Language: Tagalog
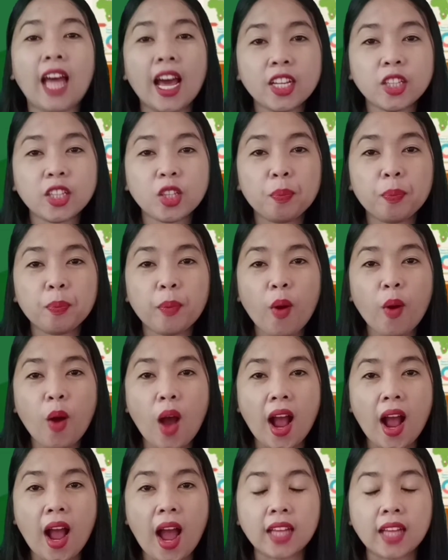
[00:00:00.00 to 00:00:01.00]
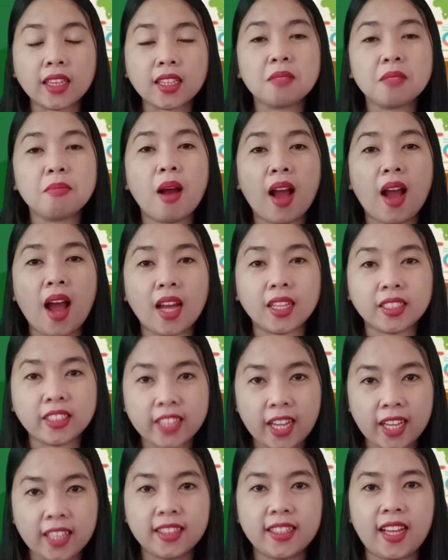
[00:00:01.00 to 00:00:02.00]
Narito po ang ating mga
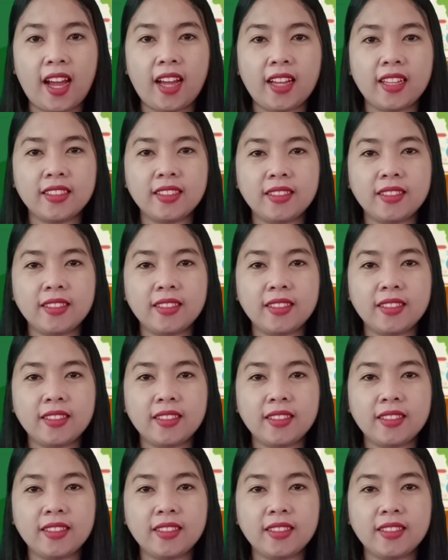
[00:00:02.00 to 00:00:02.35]
agenda.